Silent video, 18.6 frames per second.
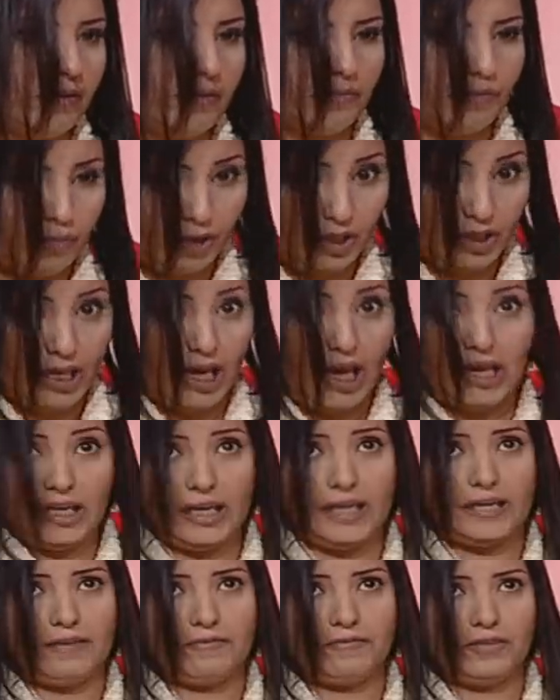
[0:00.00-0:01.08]
بقول عن
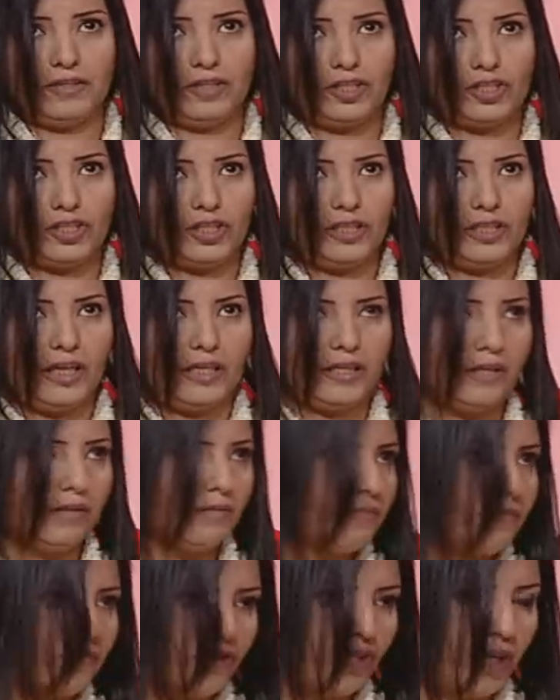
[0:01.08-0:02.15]
حالي أنا فيني شيء يعني
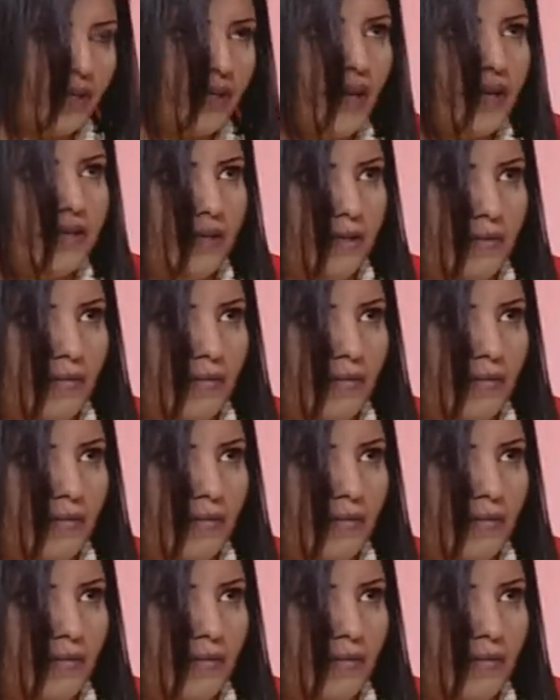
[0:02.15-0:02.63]
جنني